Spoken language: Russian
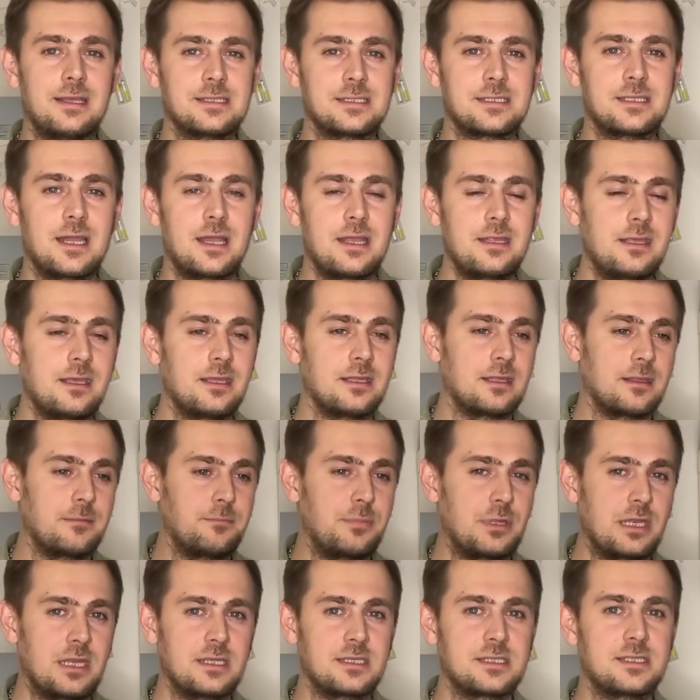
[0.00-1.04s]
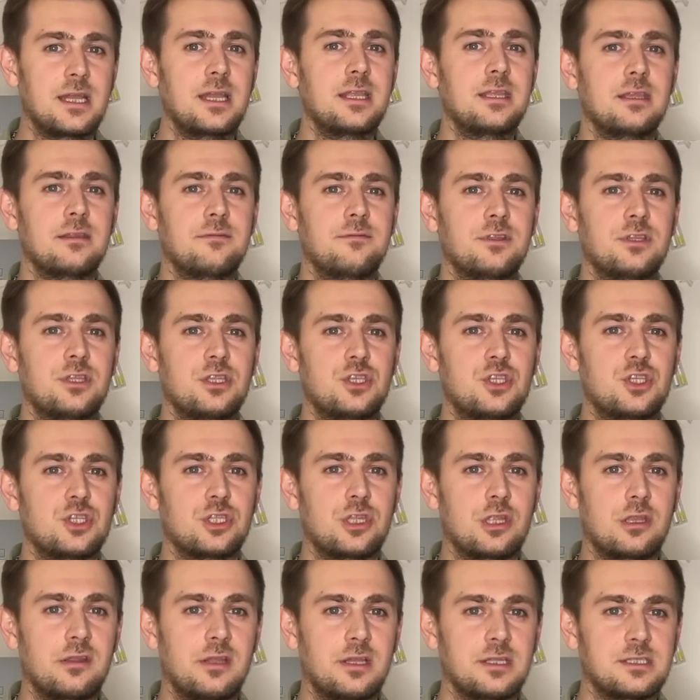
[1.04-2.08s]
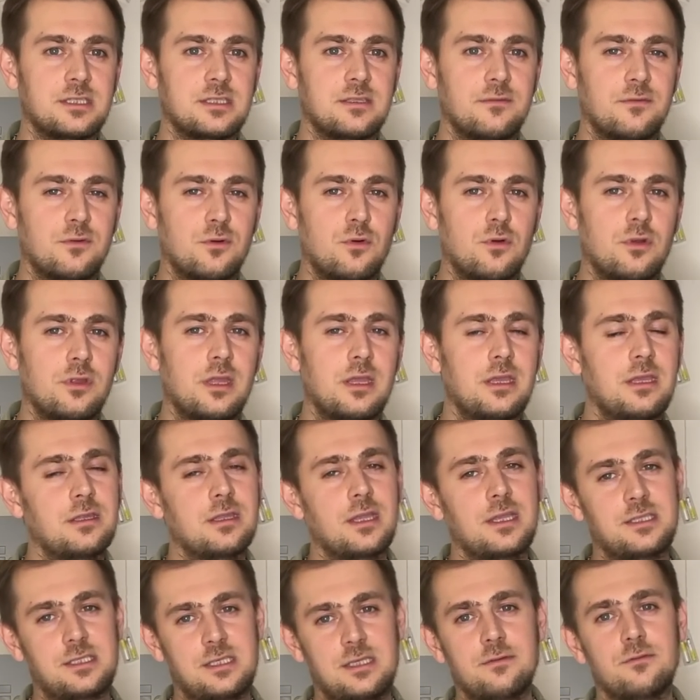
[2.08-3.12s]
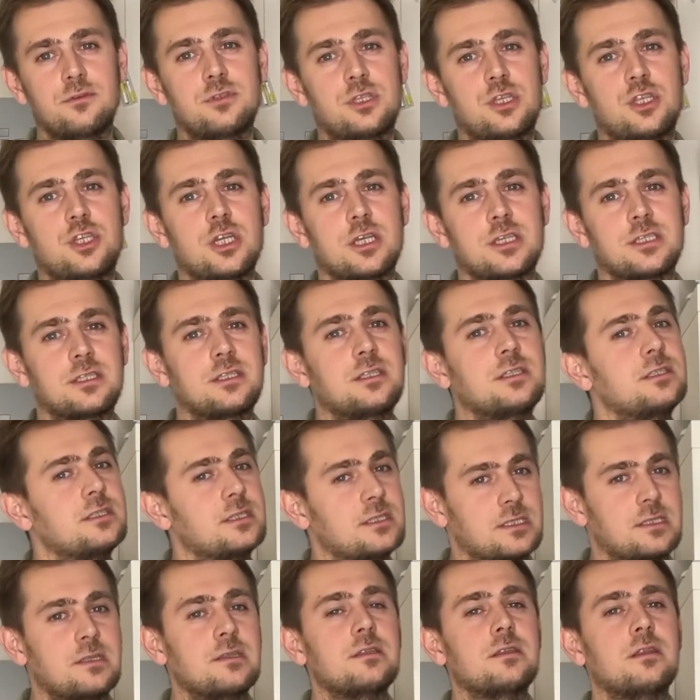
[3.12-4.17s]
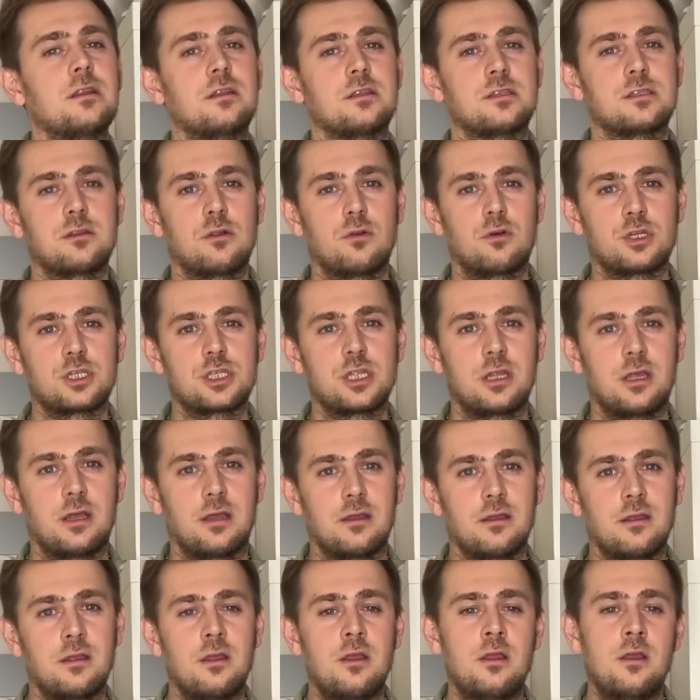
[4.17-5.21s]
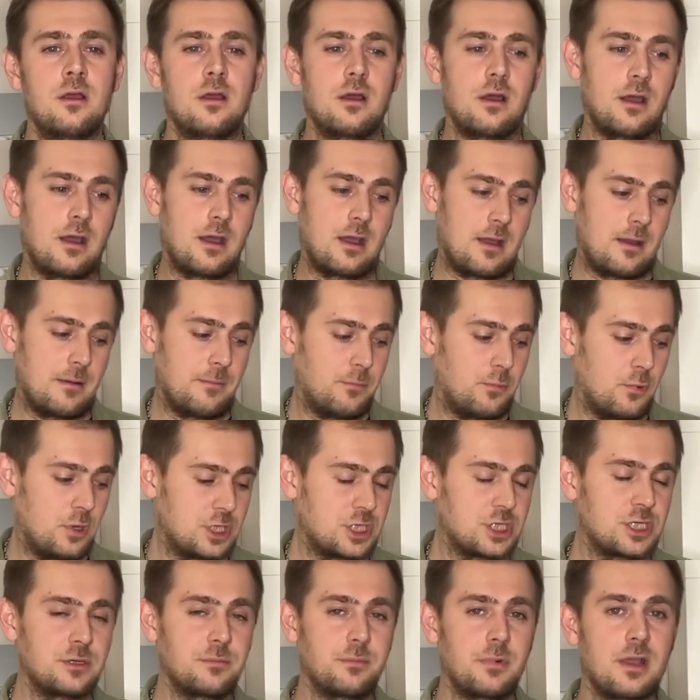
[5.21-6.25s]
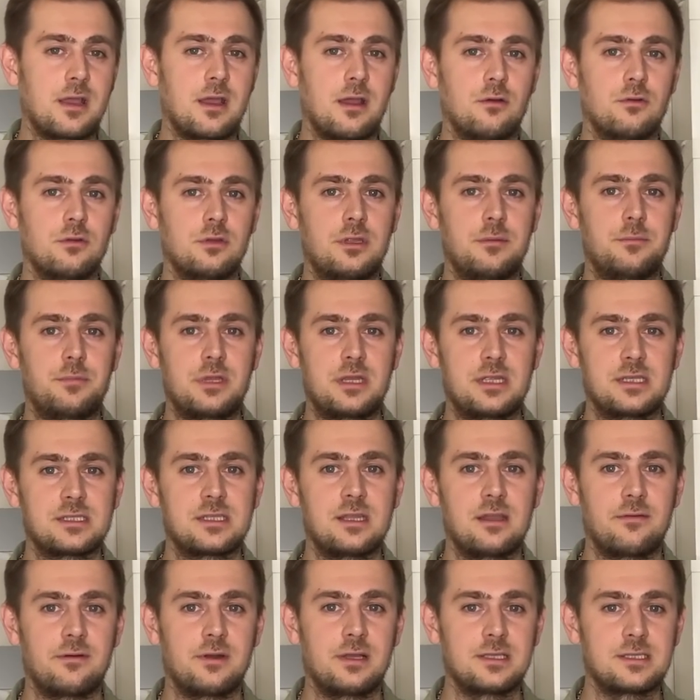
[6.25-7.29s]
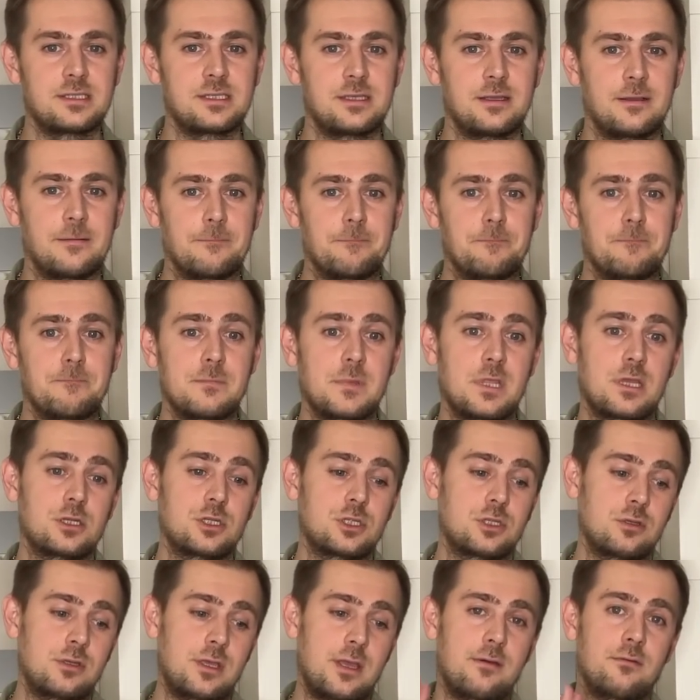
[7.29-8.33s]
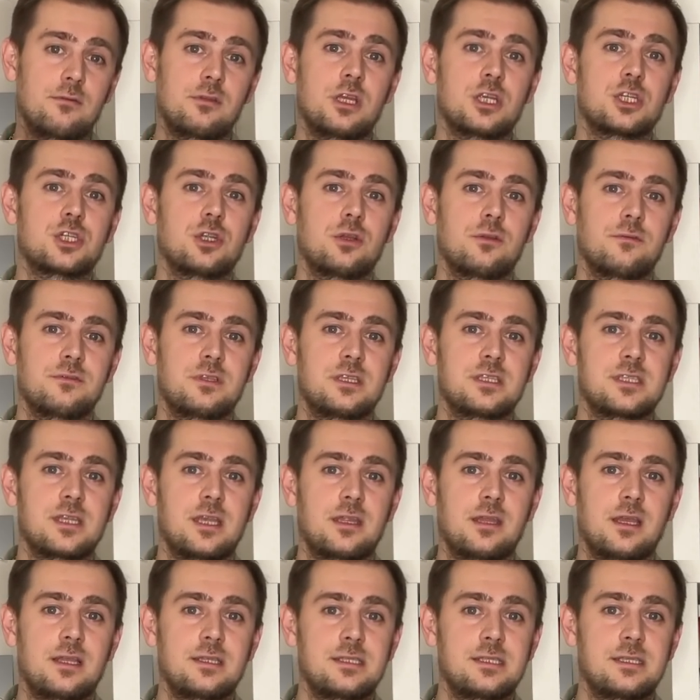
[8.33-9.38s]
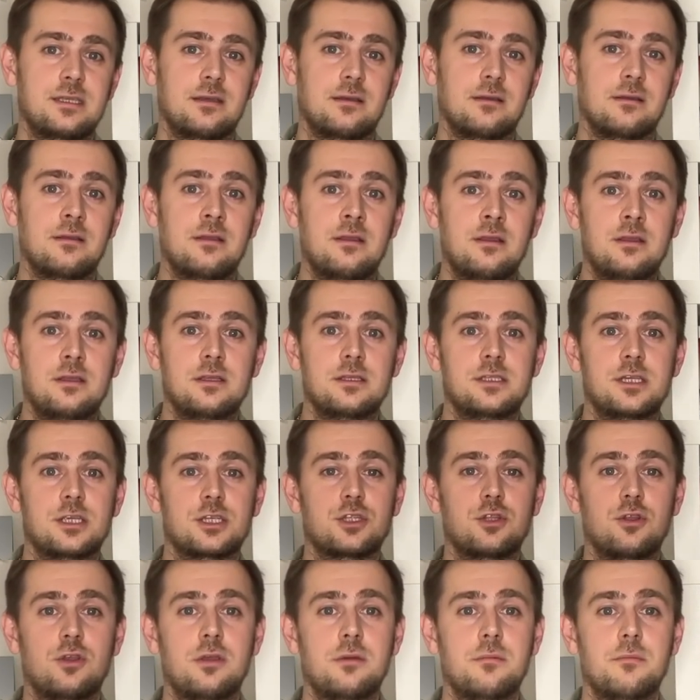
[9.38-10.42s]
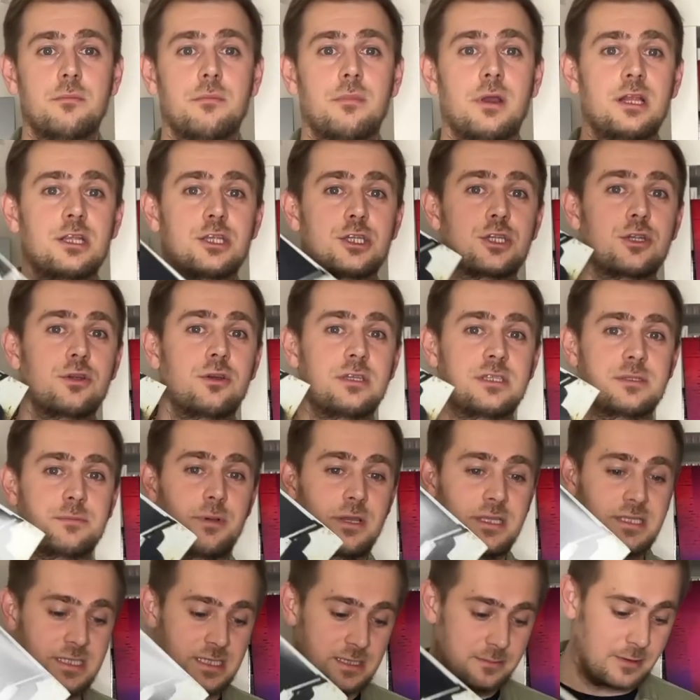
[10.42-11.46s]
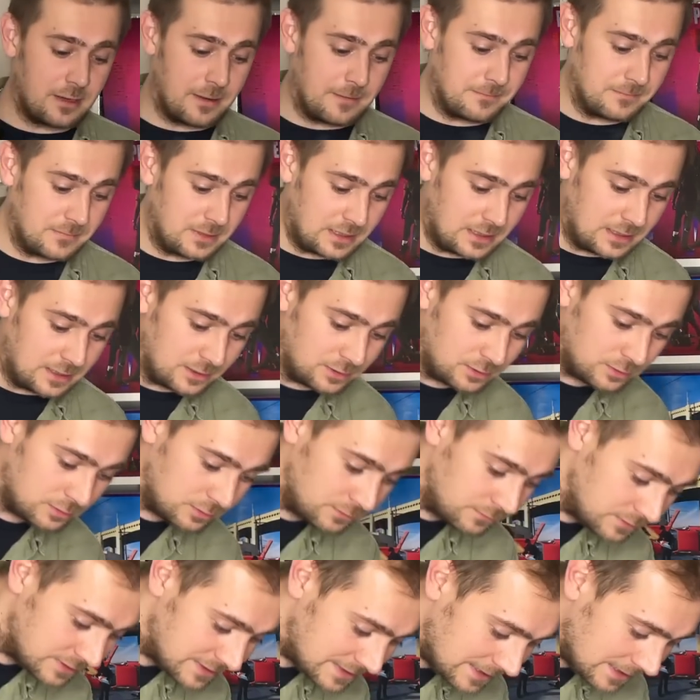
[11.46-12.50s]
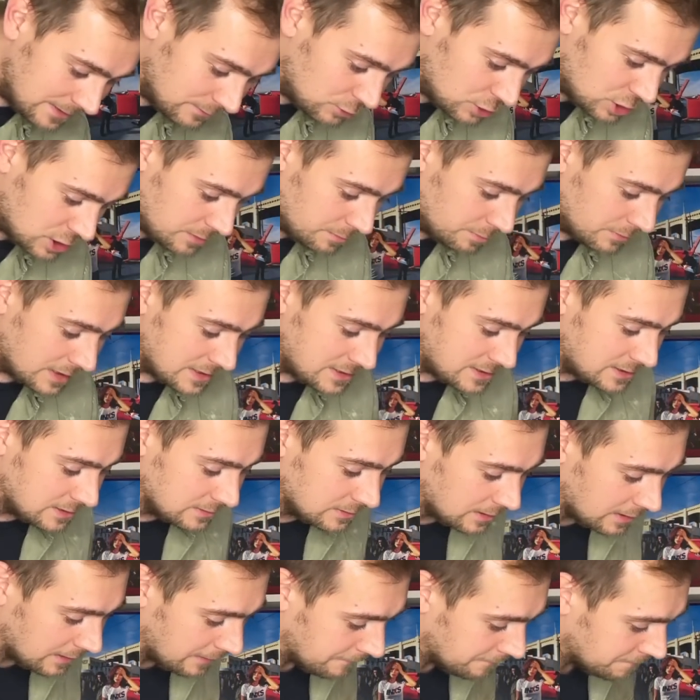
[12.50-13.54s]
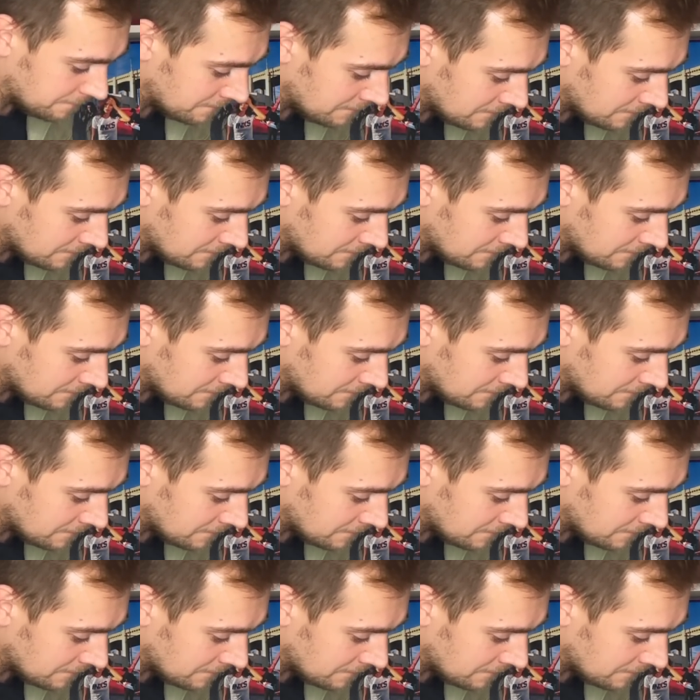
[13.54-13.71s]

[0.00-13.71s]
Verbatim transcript: издание, это переиздание 2013 года, и найти его сейчас действительно сложно, а больше пока он не переиздавался, так что я его нашел в диссонансе, за что им большое спасибо. И следующей пластинкой,